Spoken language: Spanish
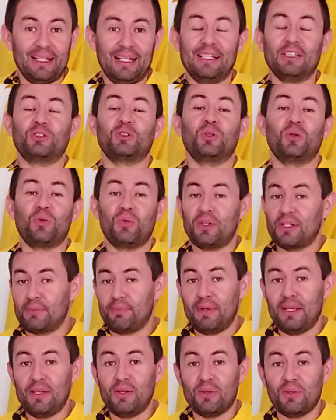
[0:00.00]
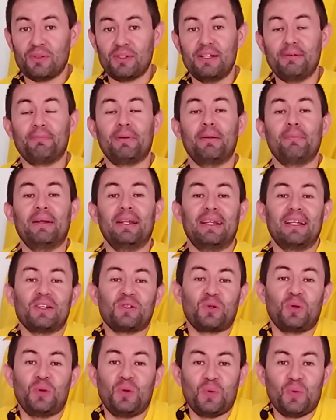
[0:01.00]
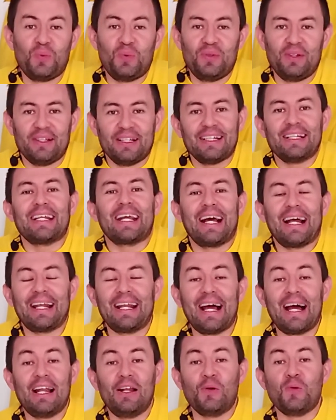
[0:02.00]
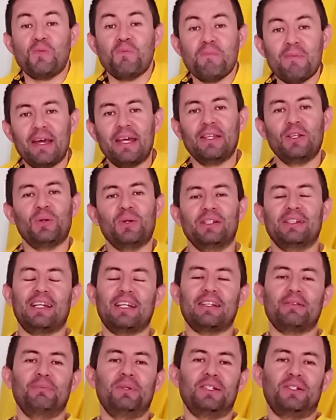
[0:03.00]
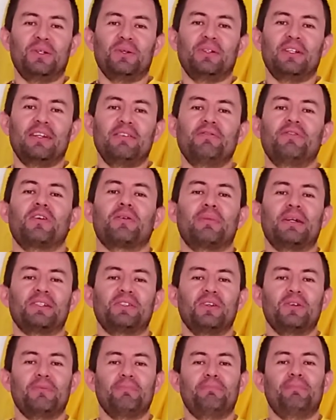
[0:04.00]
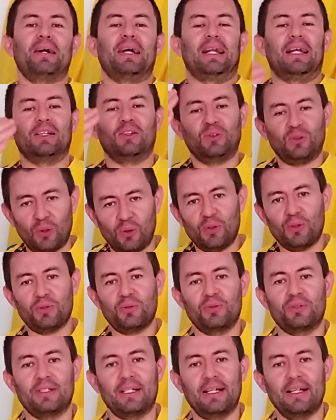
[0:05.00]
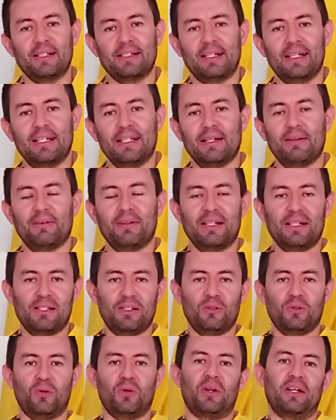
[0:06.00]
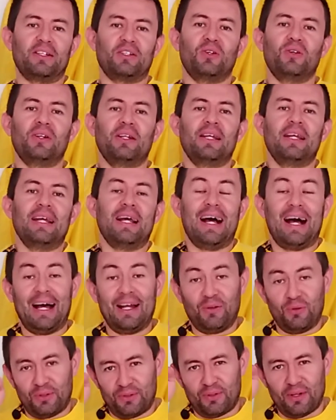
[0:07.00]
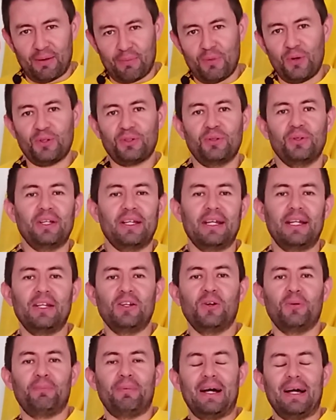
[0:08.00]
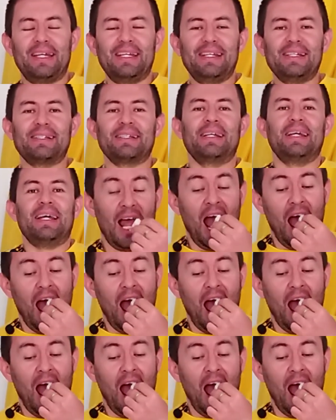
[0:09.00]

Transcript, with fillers: Esto no es mío, simplemente soy un canal, un medio de transmisión de información para todos ustedes que llevan en su corazón a nuestro hermoso y querido país.